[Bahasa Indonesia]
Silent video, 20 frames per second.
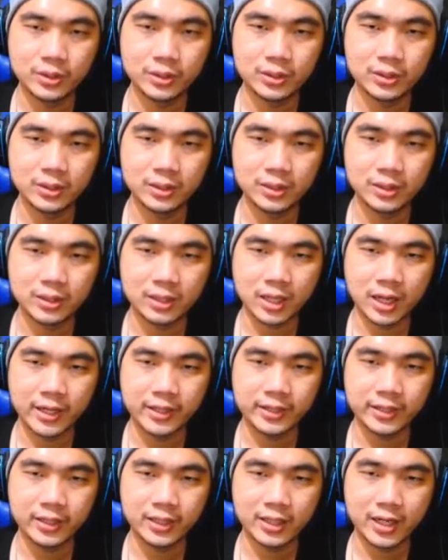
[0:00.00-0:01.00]
the
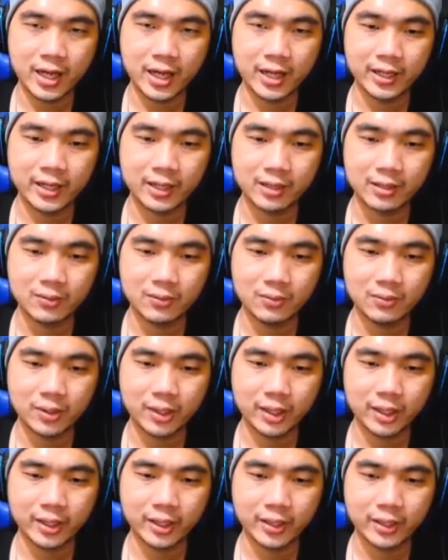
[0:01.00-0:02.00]
guiding light oke
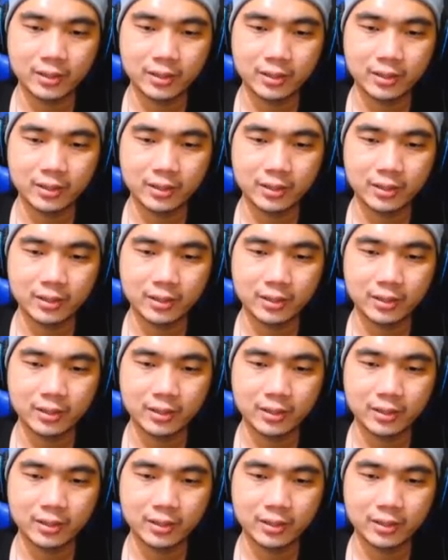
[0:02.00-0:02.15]
okay.